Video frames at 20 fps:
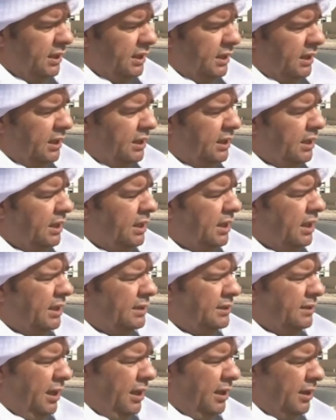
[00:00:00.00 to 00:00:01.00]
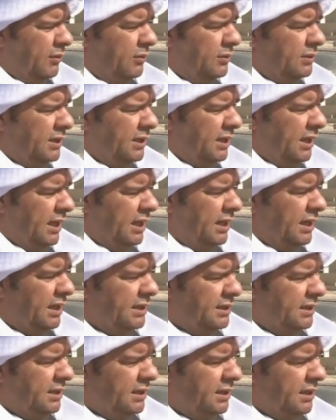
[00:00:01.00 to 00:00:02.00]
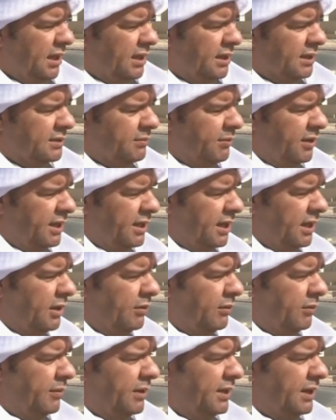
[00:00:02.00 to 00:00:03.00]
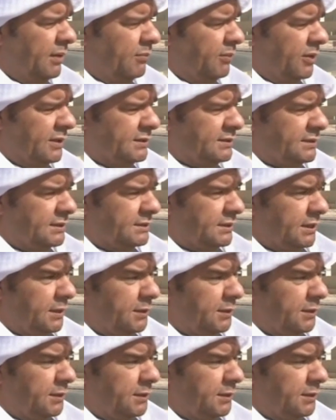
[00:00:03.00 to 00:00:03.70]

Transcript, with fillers: آه، التعاقدية التي كانت بينها وبين المؤسسة